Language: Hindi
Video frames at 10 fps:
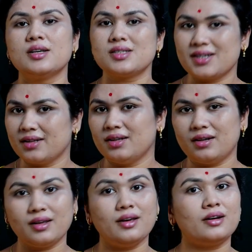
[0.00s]
छह
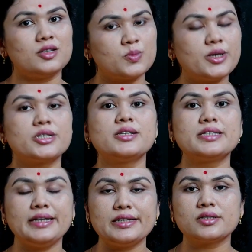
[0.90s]
तरह के स्पेशल
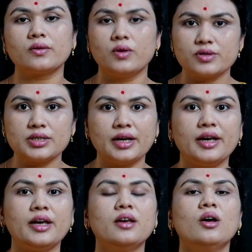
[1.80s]
सीड्स कौन से हैं